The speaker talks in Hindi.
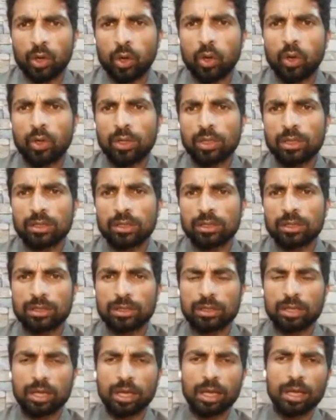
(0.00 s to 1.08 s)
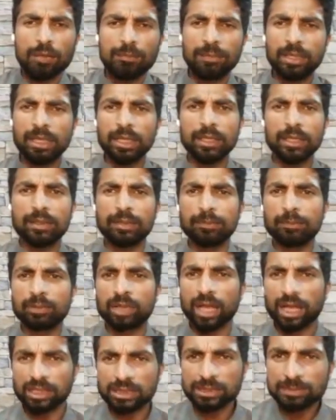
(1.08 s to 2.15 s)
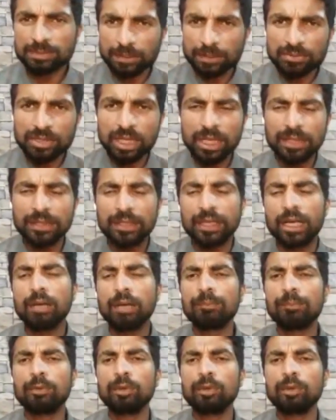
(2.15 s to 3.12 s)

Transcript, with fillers: और हमने मुनासिब समझा कि हम